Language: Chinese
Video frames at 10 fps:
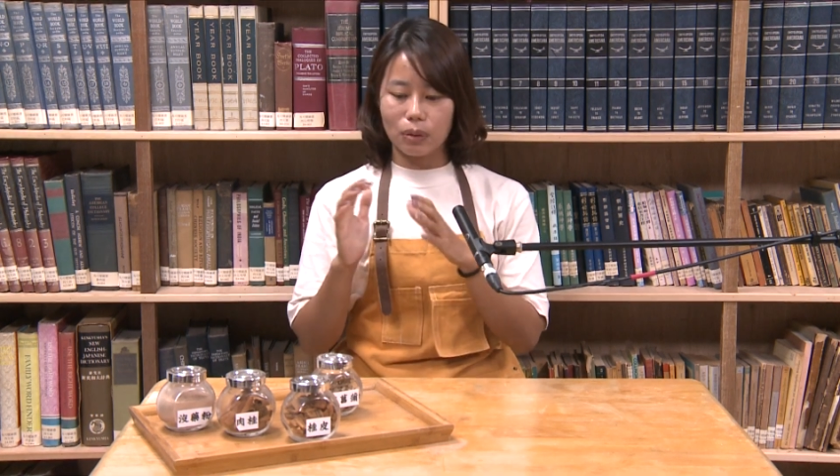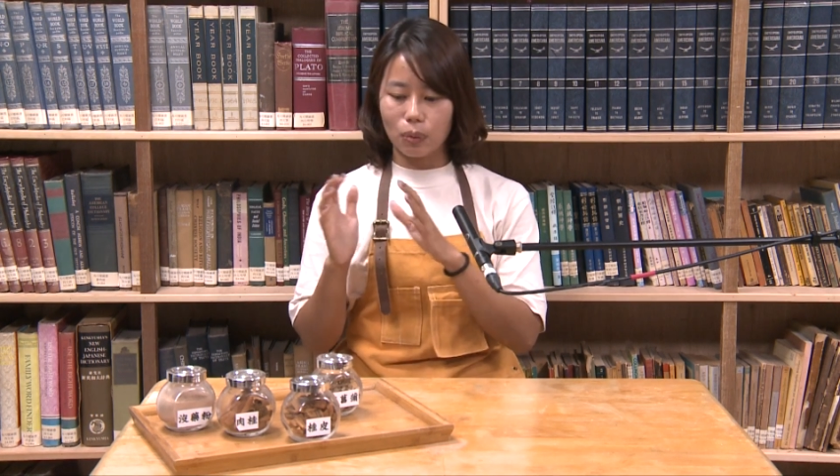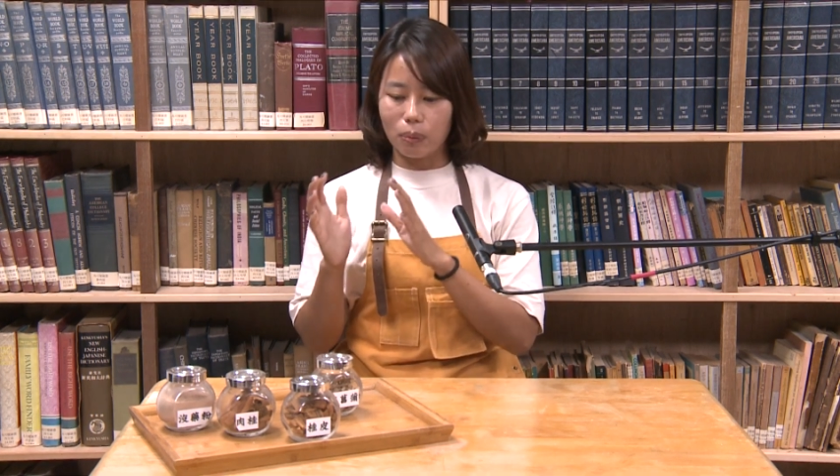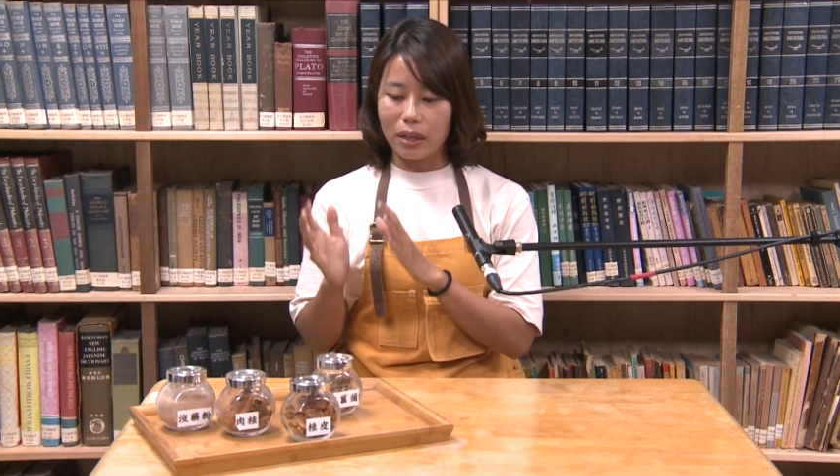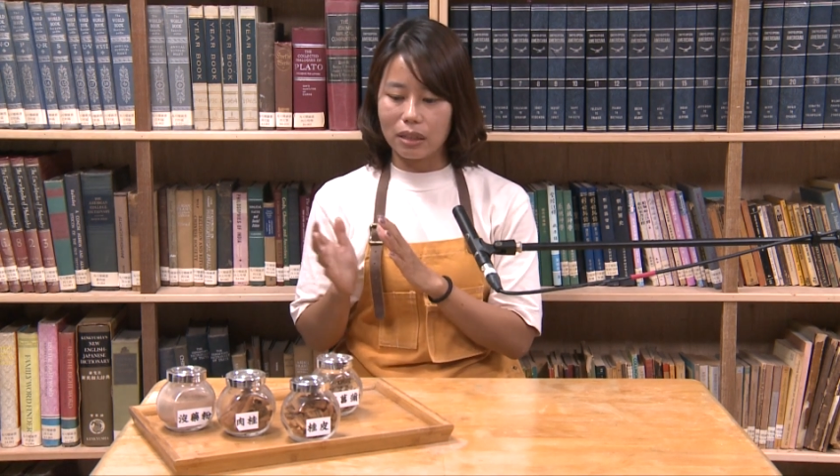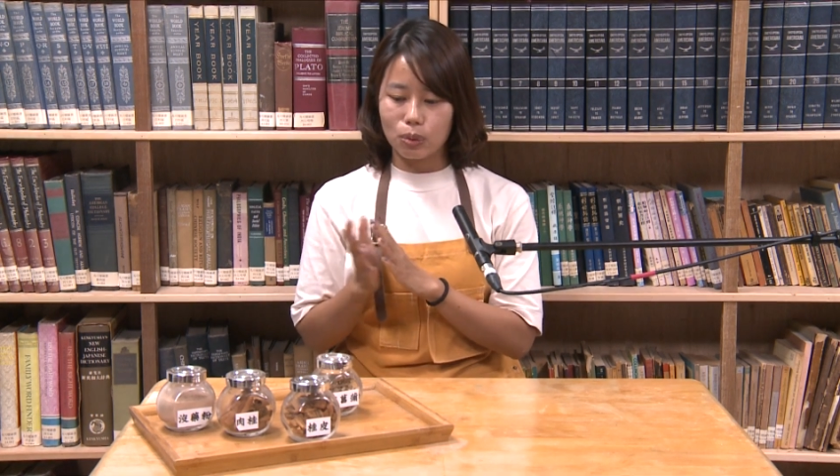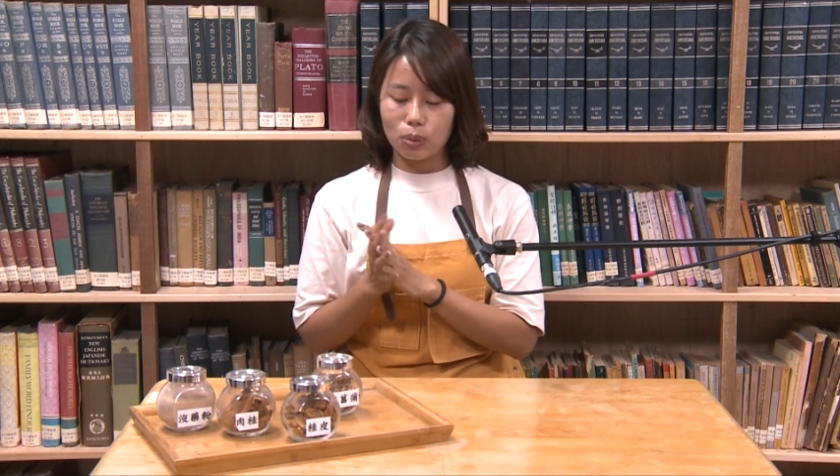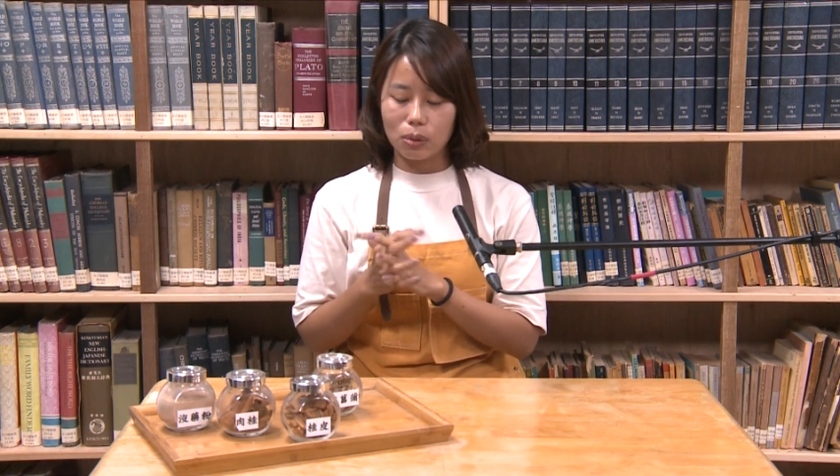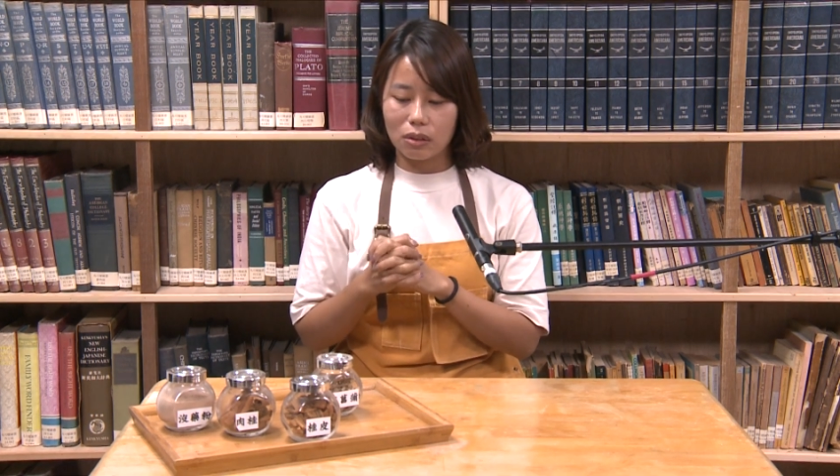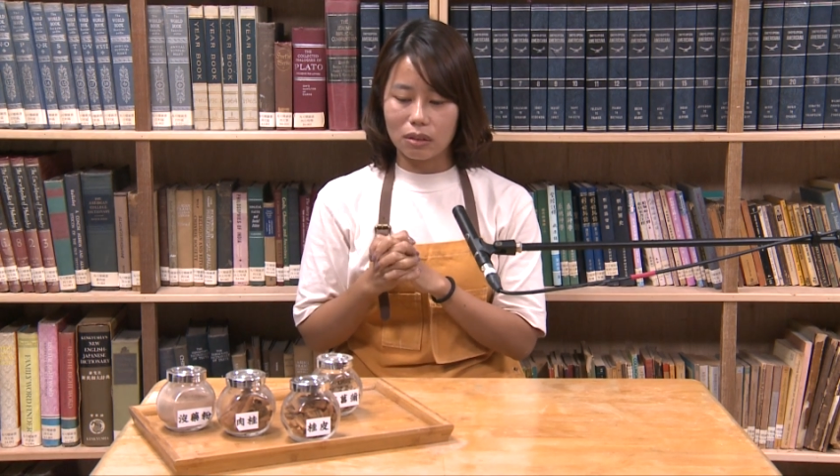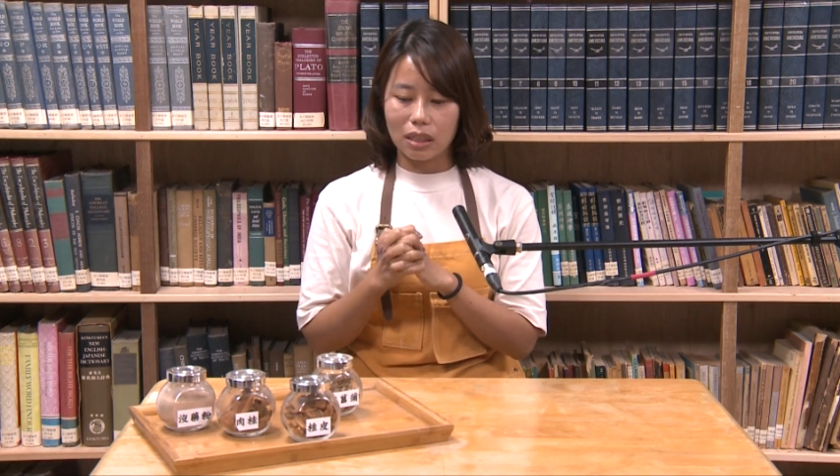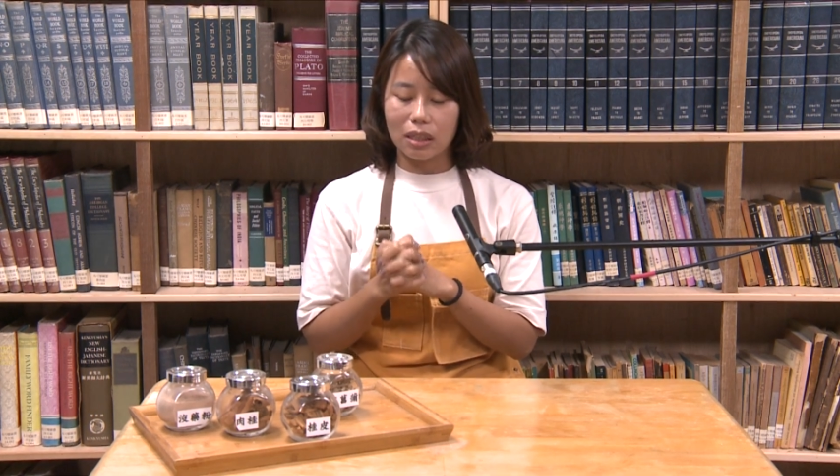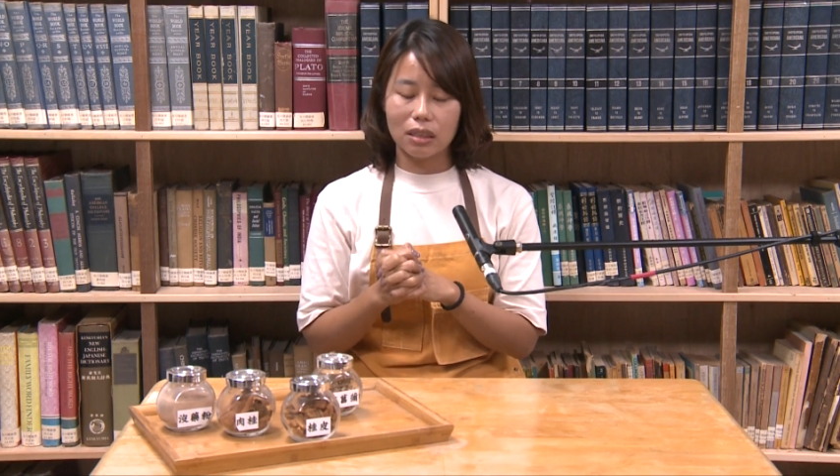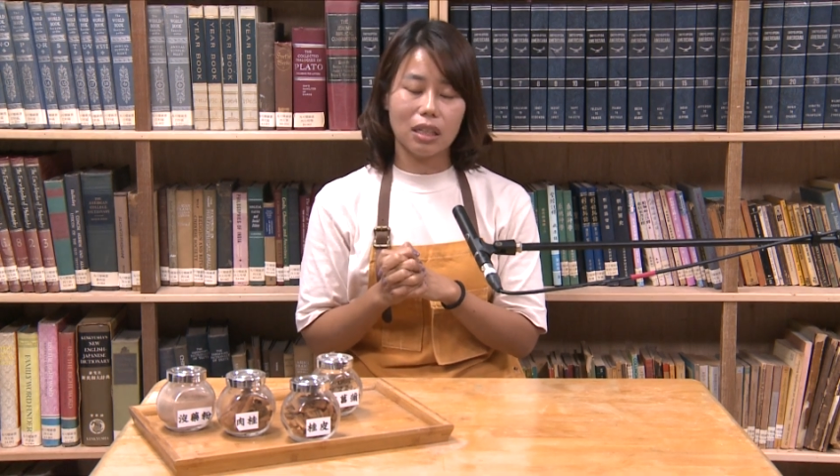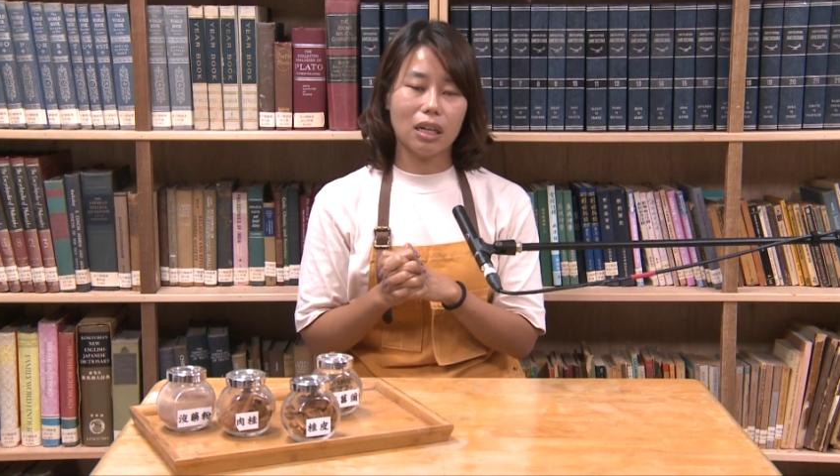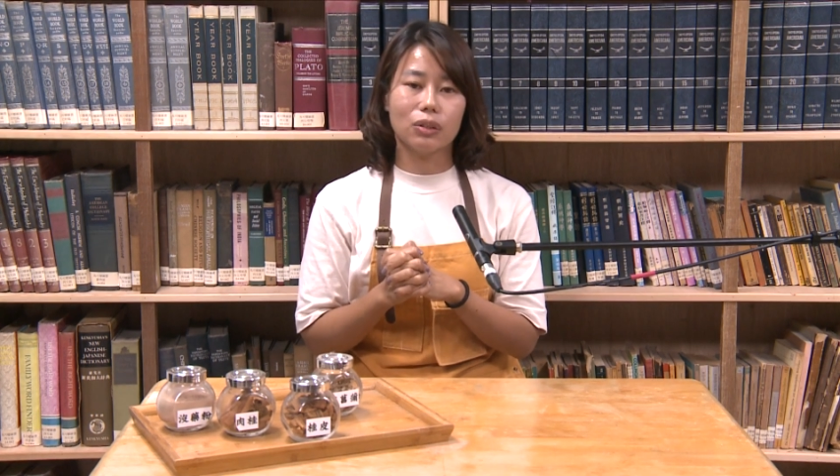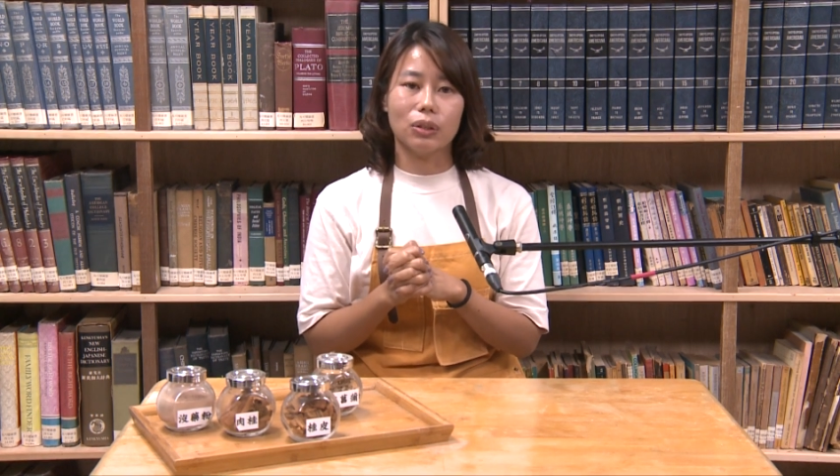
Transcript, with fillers: 我们做恩高